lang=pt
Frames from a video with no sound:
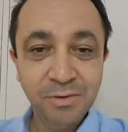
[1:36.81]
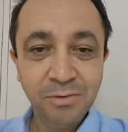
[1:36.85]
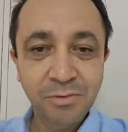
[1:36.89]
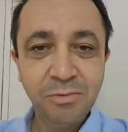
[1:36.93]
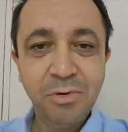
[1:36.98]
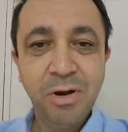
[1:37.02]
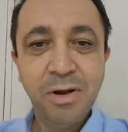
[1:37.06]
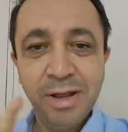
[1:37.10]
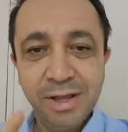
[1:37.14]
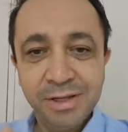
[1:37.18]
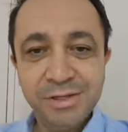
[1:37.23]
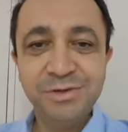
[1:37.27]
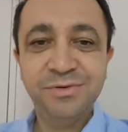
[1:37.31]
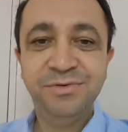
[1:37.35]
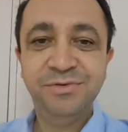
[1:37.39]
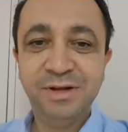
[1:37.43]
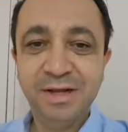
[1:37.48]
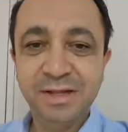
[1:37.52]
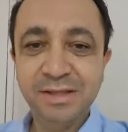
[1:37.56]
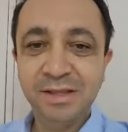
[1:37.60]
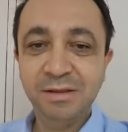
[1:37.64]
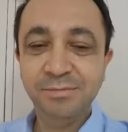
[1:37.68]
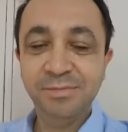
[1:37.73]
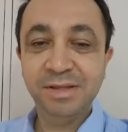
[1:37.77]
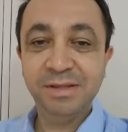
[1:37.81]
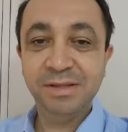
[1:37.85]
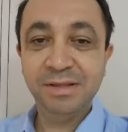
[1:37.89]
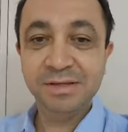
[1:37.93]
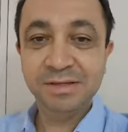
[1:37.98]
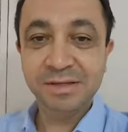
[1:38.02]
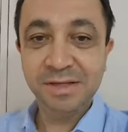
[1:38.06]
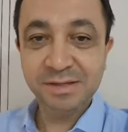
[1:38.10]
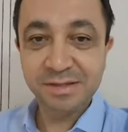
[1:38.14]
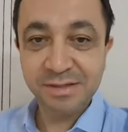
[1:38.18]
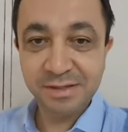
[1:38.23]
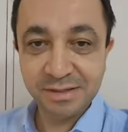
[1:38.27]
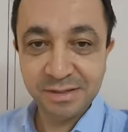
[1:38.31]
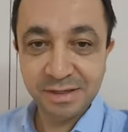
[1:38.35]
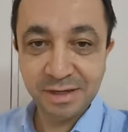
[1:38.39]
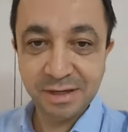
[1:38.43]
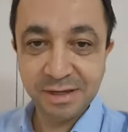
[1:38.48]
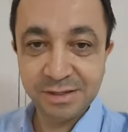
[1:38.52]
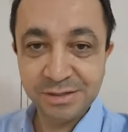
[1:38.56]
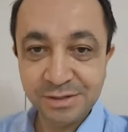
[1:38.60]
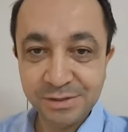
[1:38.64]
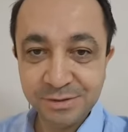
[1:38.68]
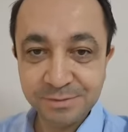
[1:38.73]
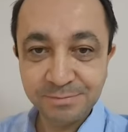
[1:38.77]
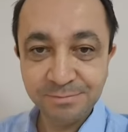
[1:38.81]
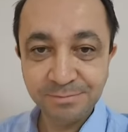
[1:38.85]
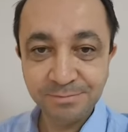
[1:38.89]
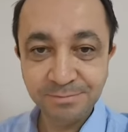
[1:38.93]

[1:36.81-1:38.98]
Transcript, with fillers: qual é de fato a minha necessidade?